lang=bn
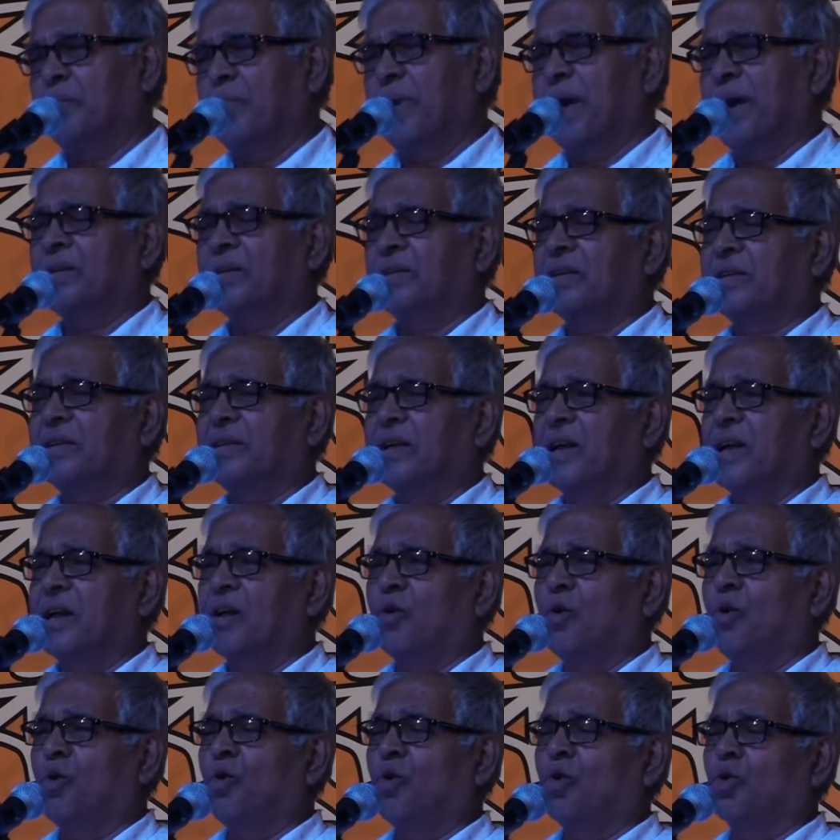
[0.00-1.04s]
পাকিস্তানের
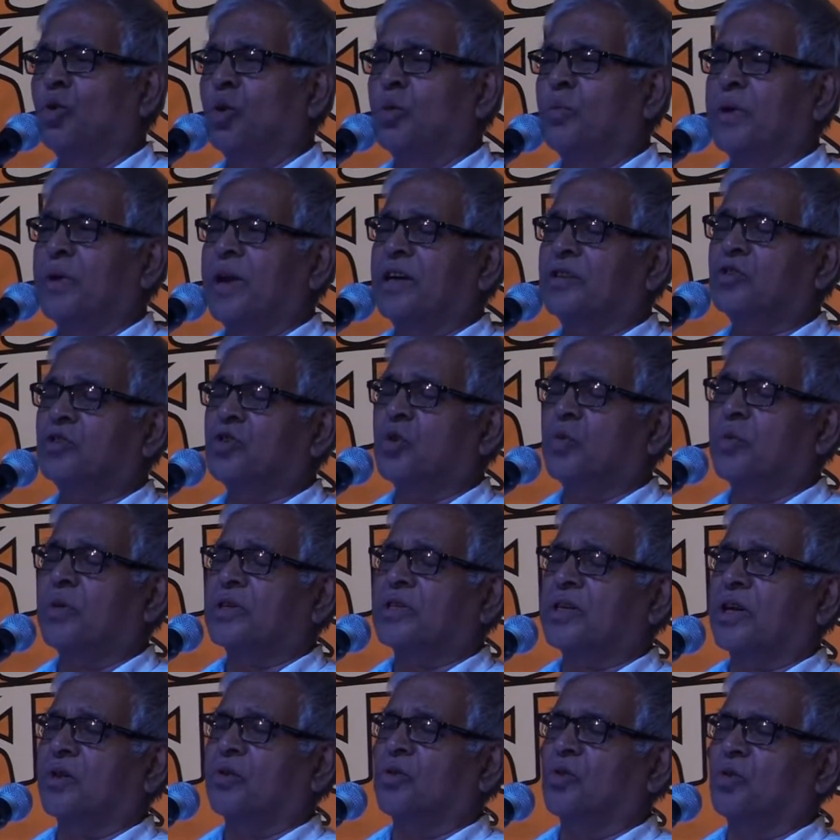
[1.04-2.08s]
অন্যতম
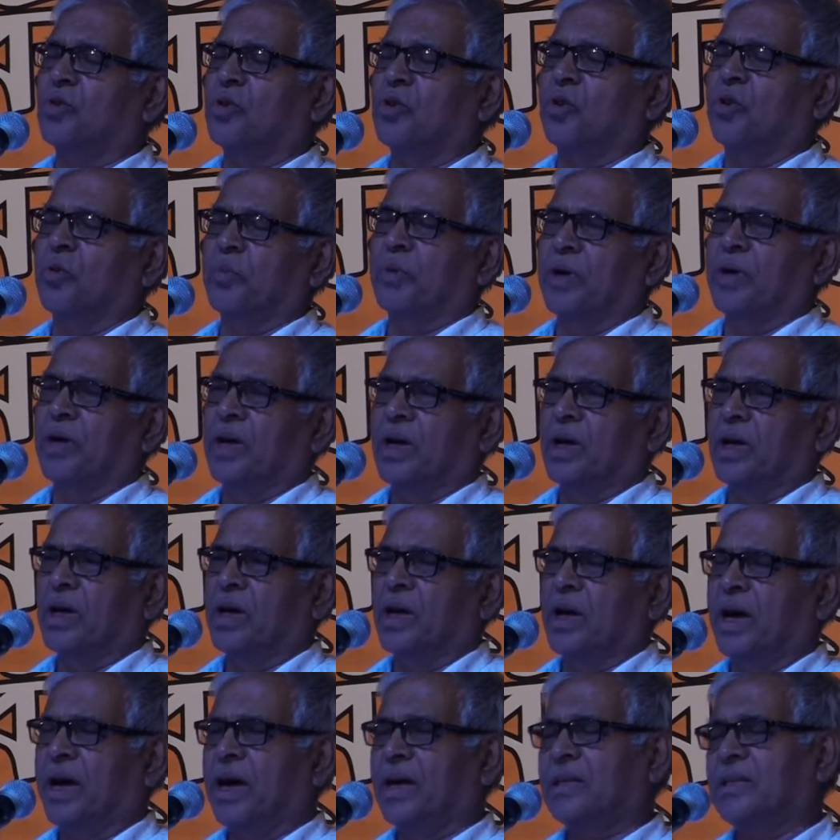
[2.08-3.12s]
রাষ্ট্রভাষা করতে হবে
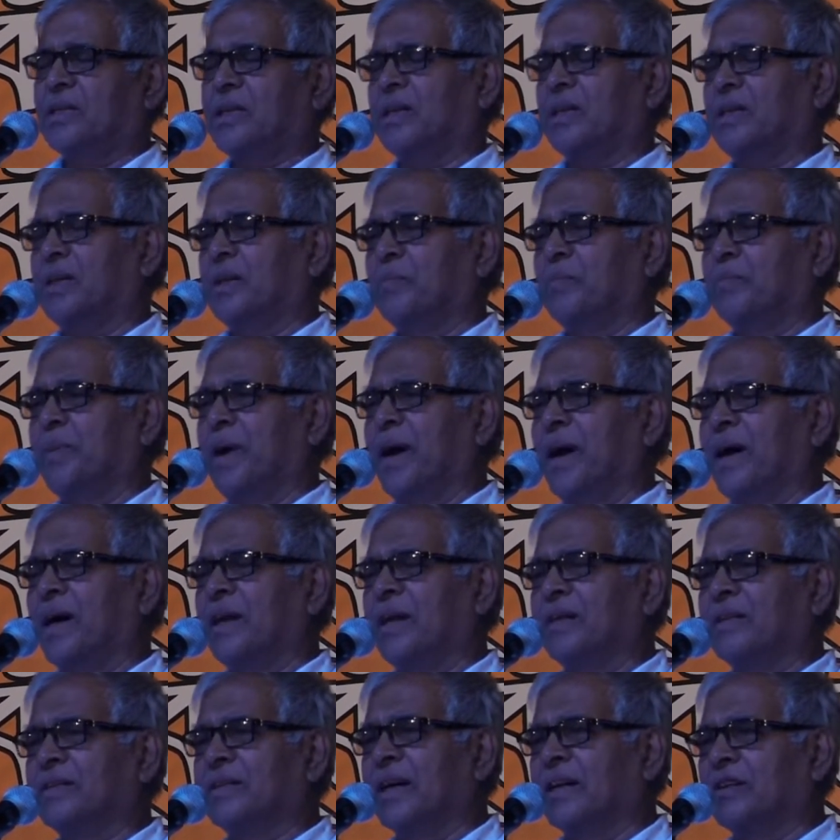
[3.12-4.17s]
এর সাথে
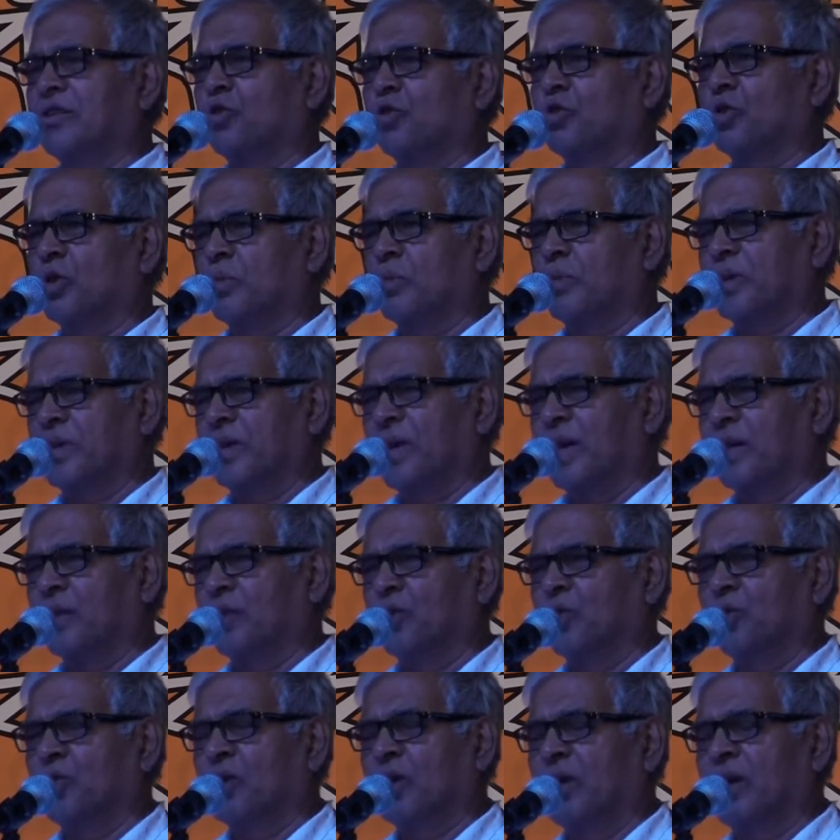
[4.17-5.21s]
বাঙালি জাতীয়তাবাদী
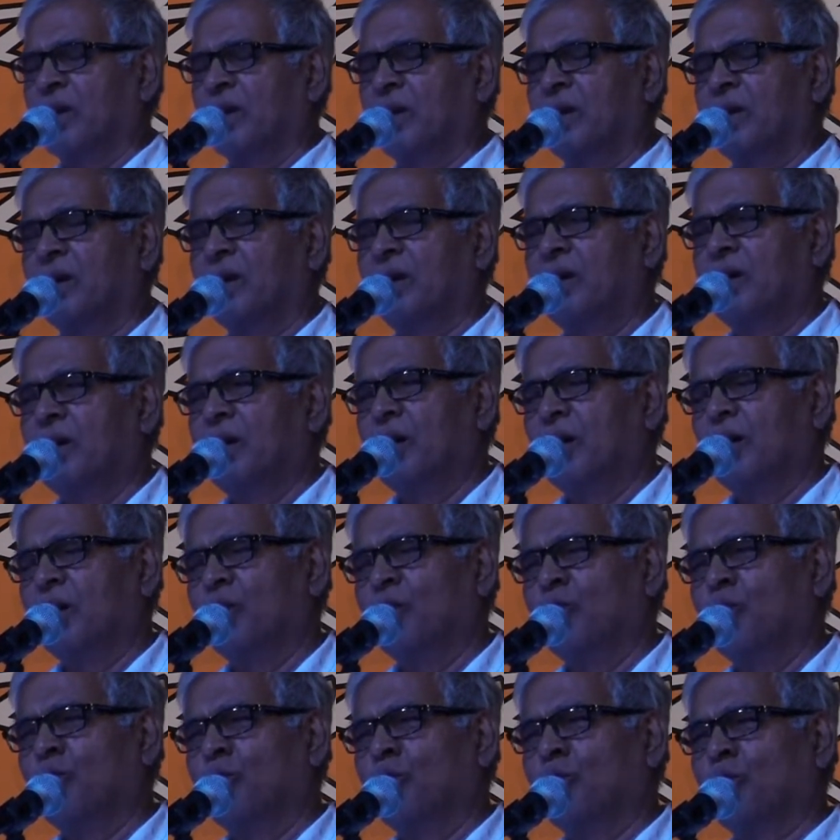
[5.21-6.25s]
আন্দোলনের
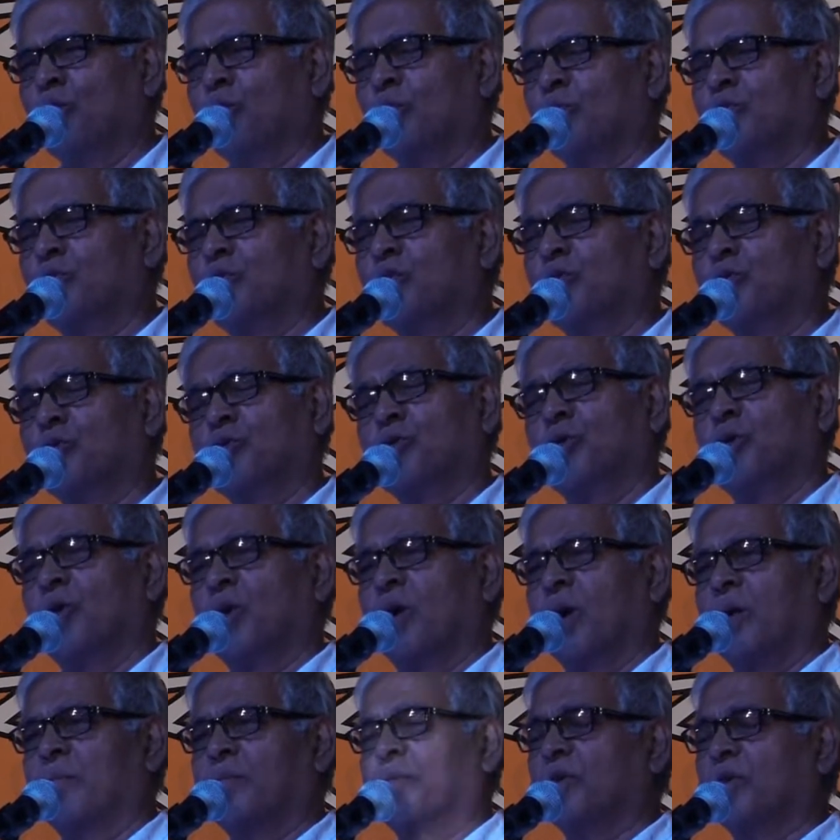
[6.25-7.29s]
ন্যূনতম সূত্র
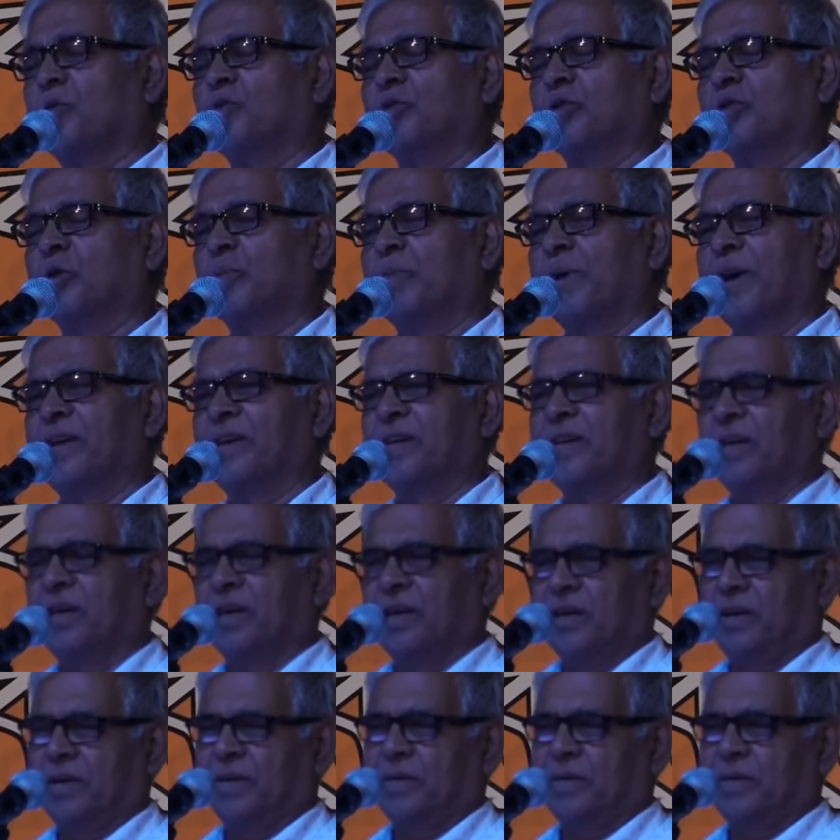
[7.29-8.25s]
আমরা খুঁজে পাইনি